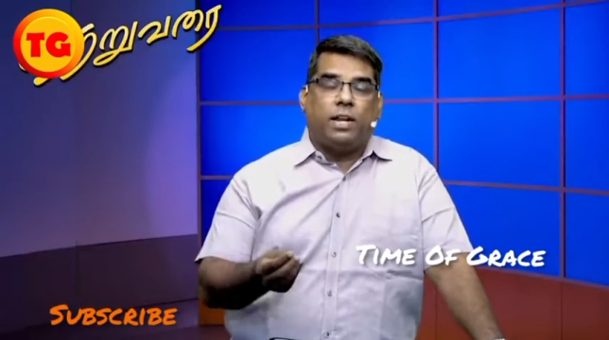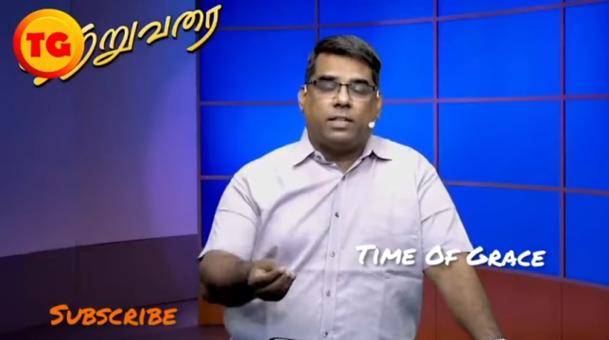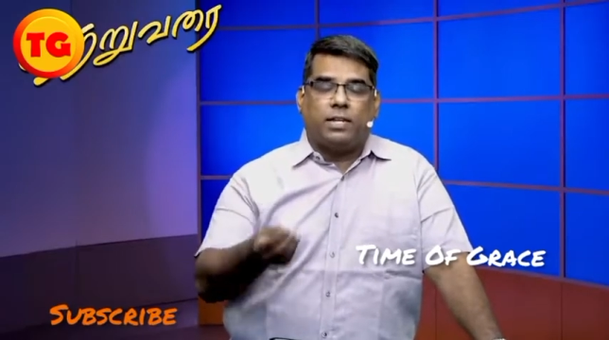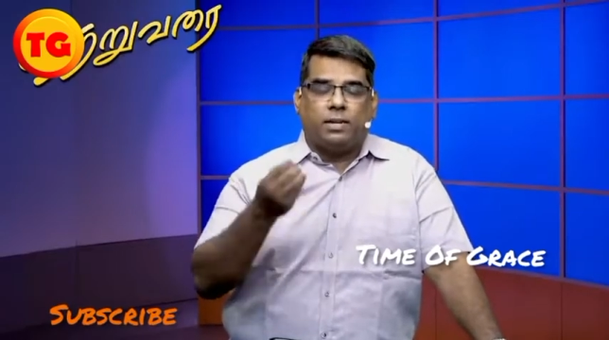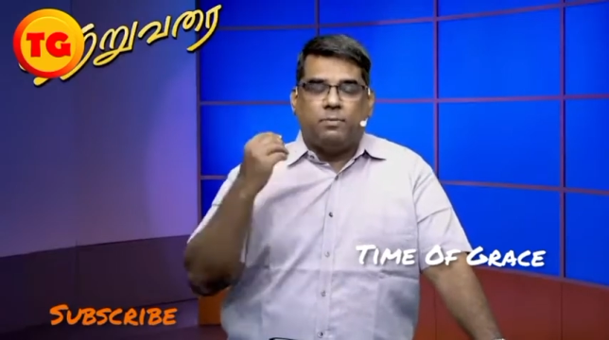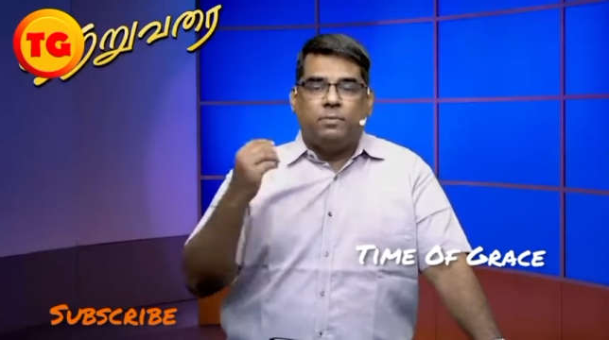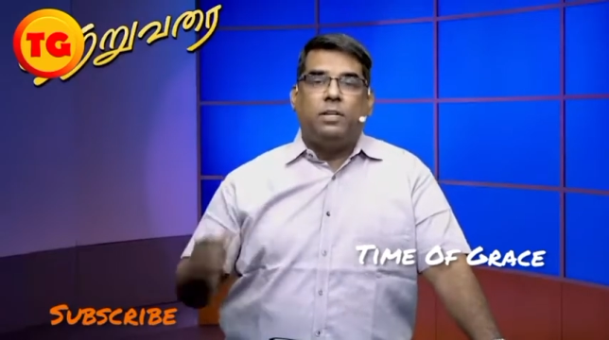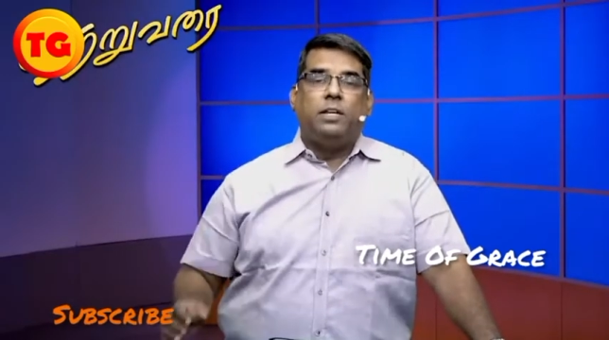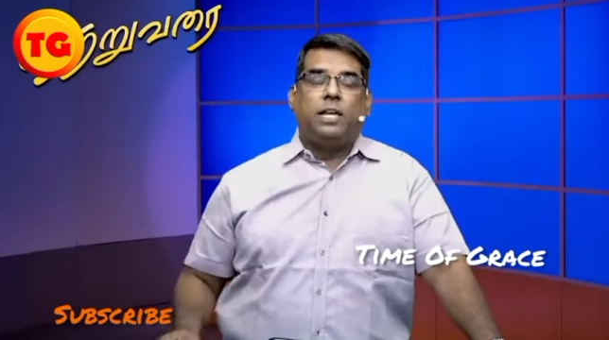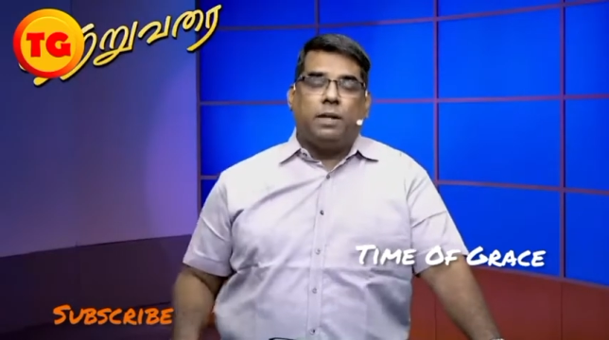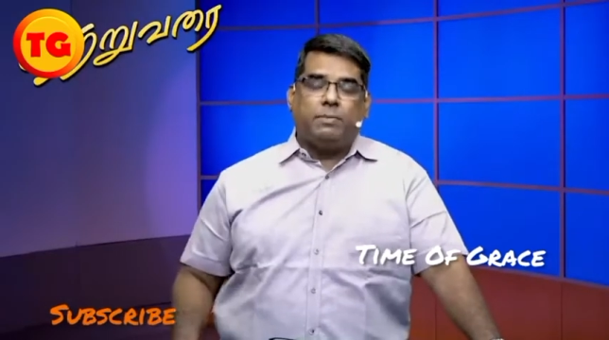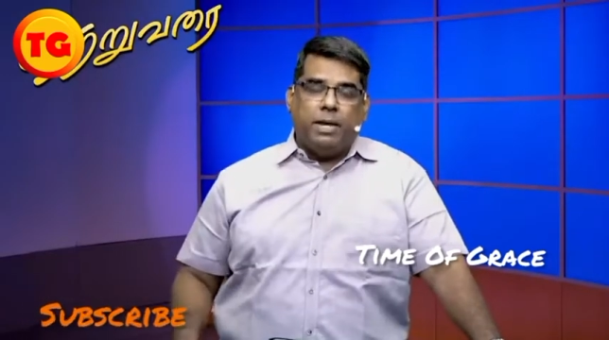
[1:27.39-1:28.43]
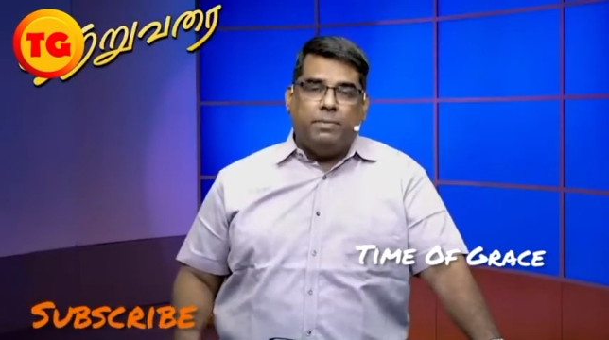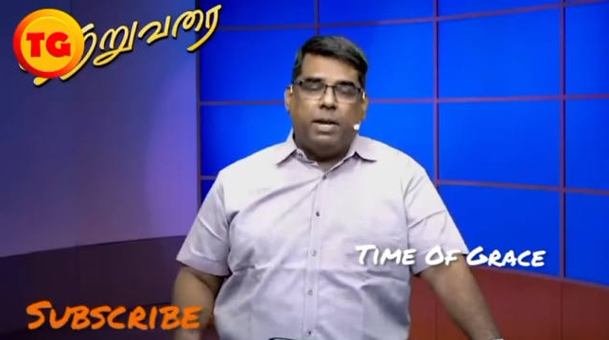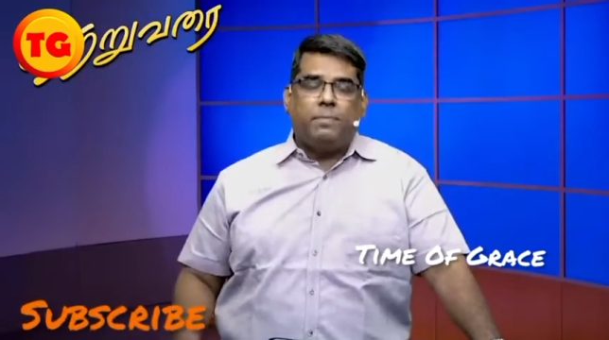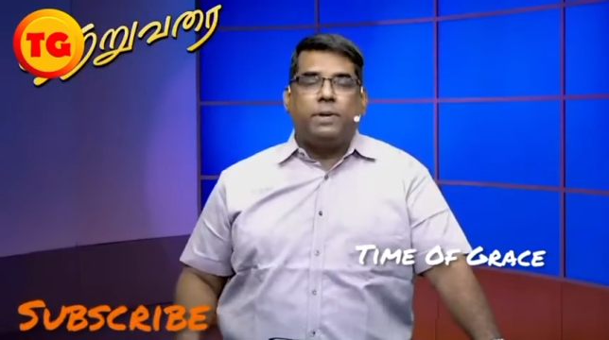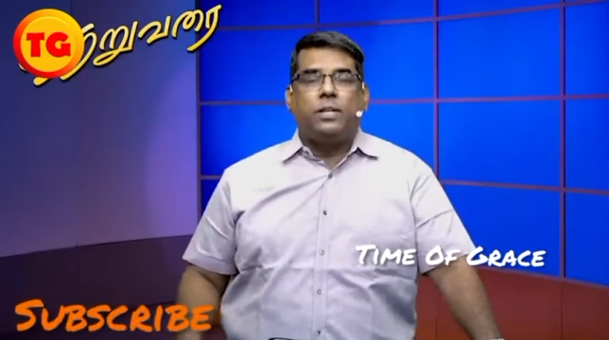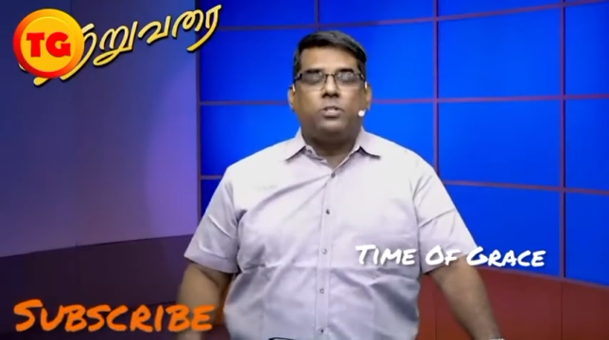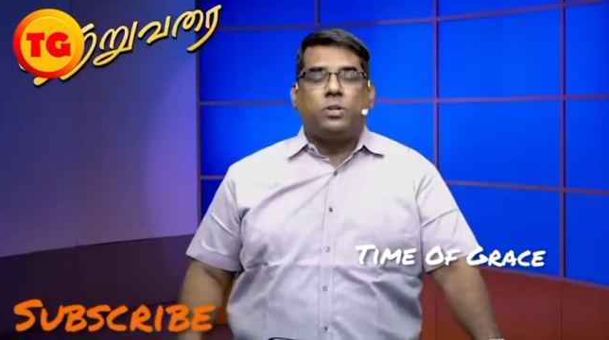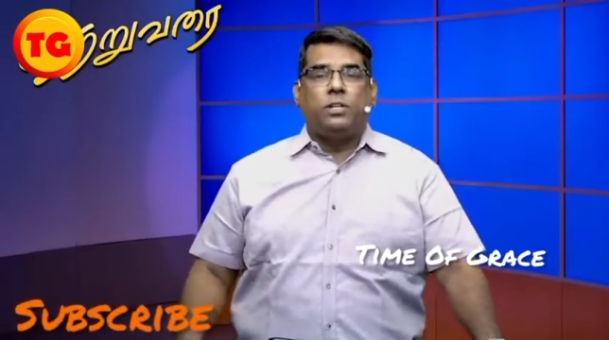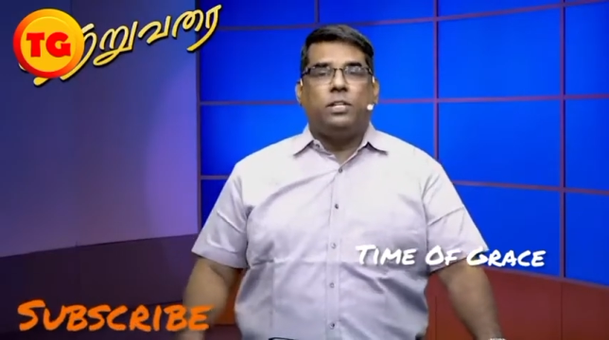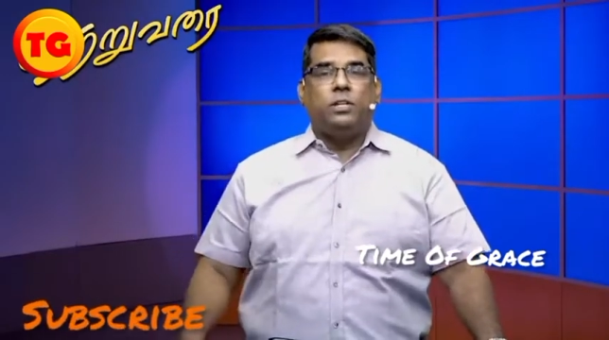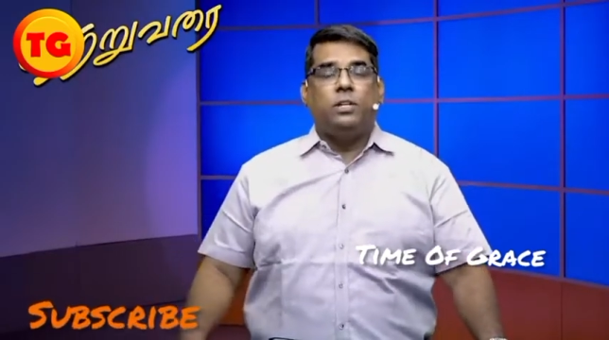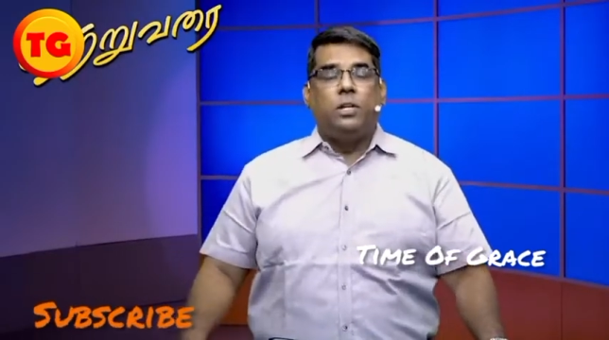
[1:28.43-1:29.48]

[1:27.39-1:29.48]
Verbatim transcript: வளர்த்தாங்க ஏன்னா பைபிள் அப்படி தான் சொல்லுது